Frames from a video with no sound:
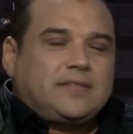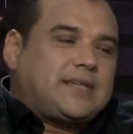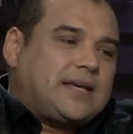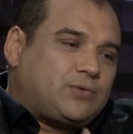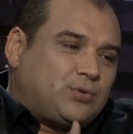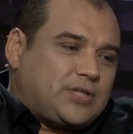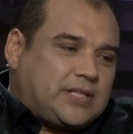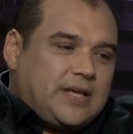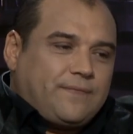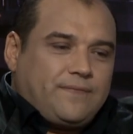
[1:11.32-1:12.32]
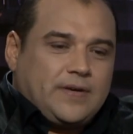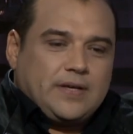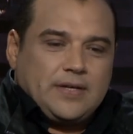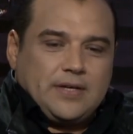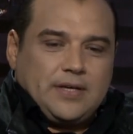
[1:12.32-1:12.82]
ساعات كنت خدام في
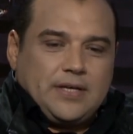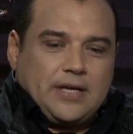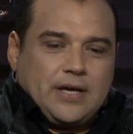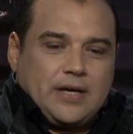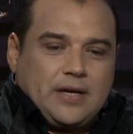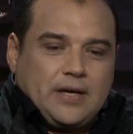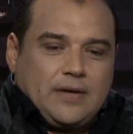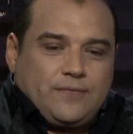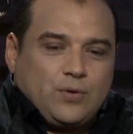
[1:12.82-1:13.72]
يا في